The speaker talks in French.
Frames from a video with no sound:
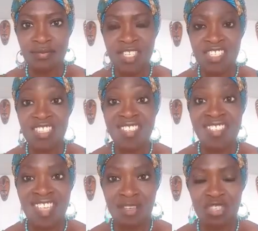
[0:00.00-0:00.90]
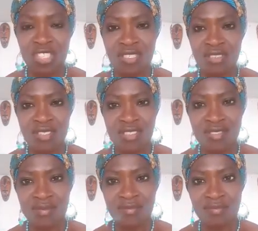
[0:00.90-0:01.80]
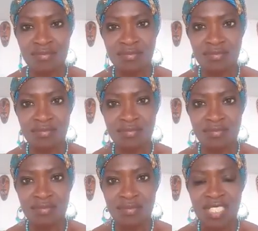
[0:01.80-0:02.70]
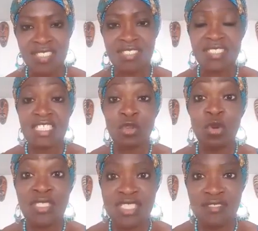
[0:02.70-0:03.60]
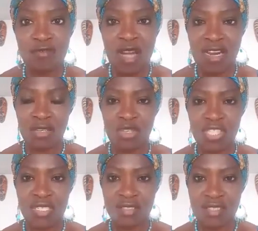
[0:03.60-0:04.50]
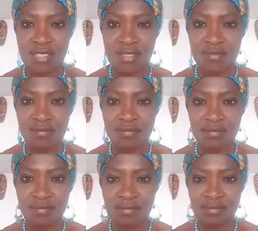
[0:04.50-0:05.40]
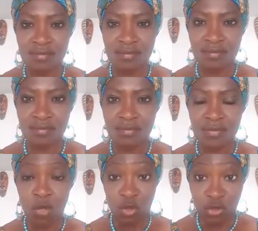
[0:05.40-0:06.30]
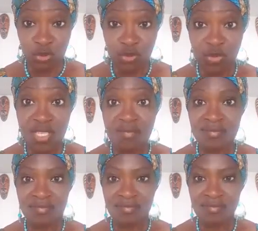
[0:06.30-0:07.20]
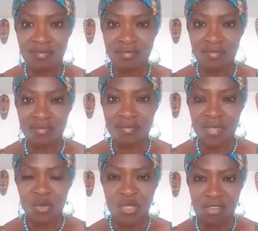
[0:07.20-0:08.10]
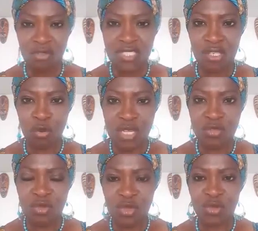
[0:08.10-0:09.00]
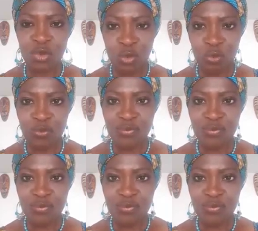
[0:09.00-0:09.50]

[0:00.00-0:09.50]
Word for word: C'est dans ça que j'ai grandi. C'est dans cette Côte d'Ivoire là que j'ai grandi. Aujourd'hui, nous avons des rois sur notre dos.